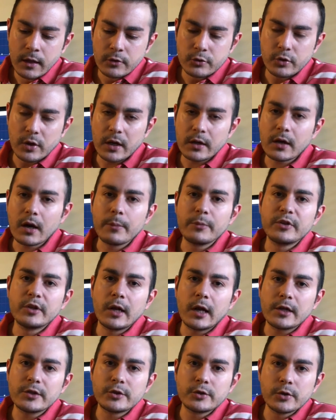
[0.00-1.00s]
şu an
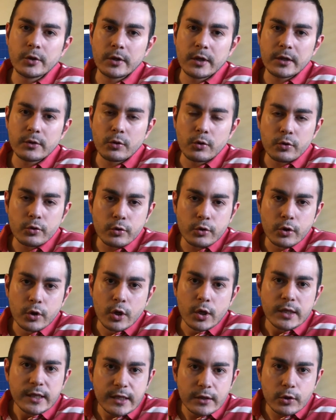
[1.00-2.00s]
kapitülasyona doğru
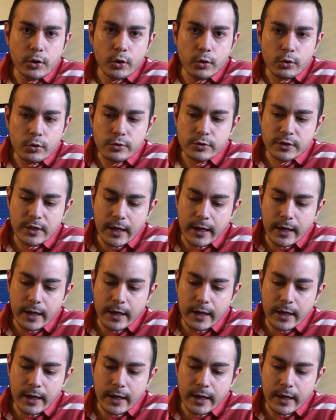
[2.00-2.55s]
gidiyoruz.